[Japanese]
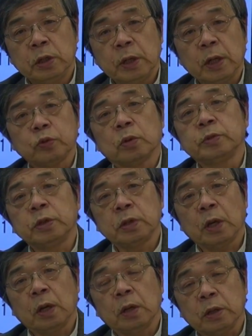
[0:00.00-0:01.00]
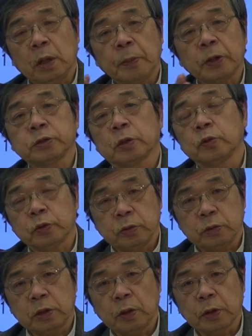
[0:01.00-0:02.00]
野党はみんな原発ゼロって
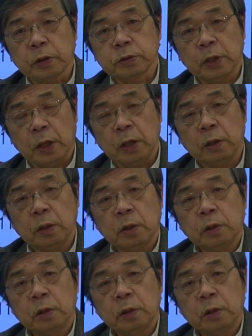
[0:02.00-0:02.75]
言ってたわけですね。